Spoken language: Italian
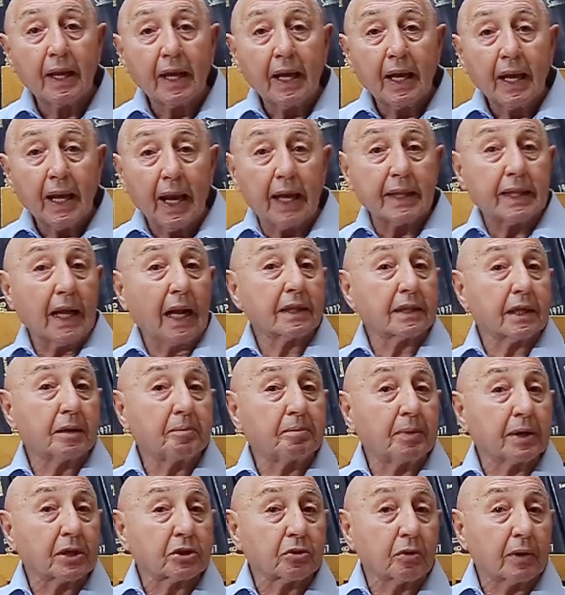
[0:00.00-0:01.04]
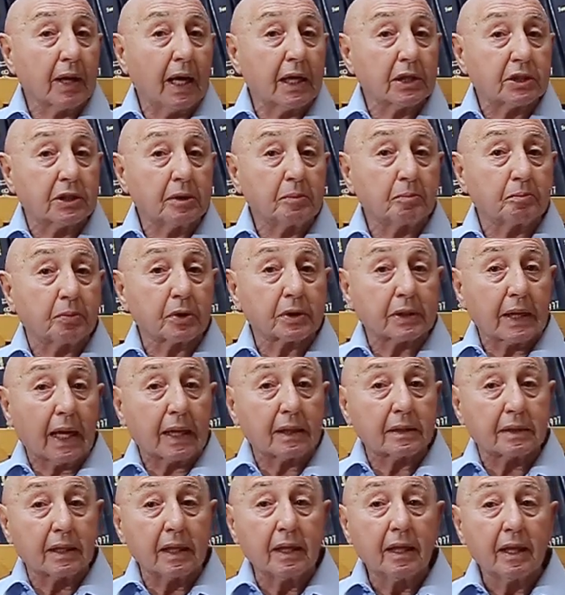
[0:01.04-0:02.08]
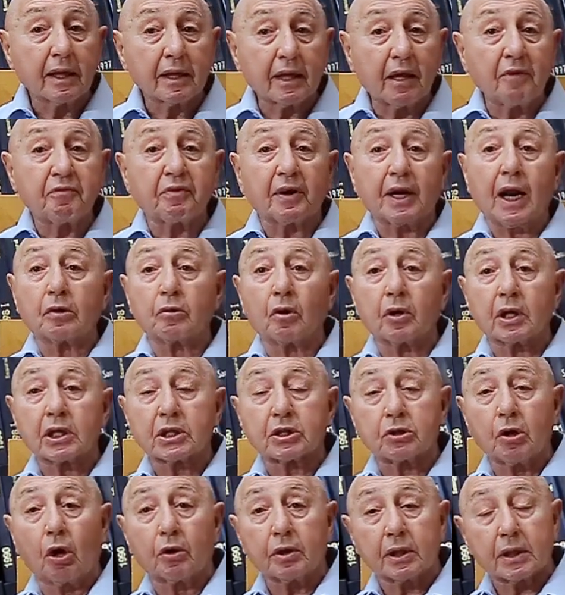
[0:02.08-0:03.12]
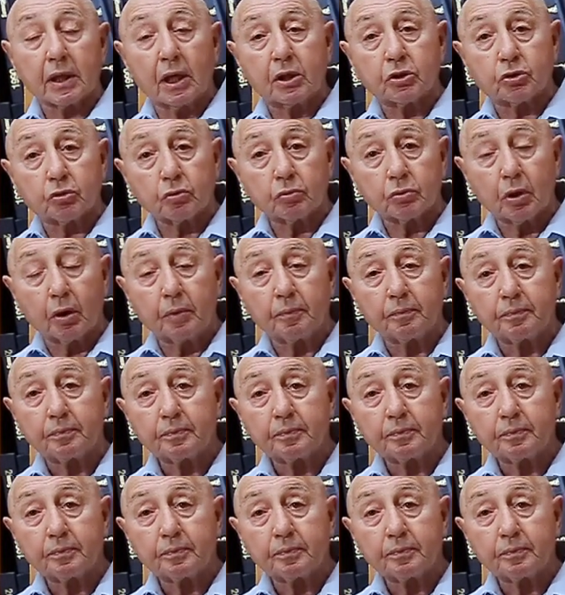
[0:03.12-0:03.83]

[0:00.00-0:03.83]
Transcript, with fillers: ed altri personaggi importanti che faranno la storia del judo.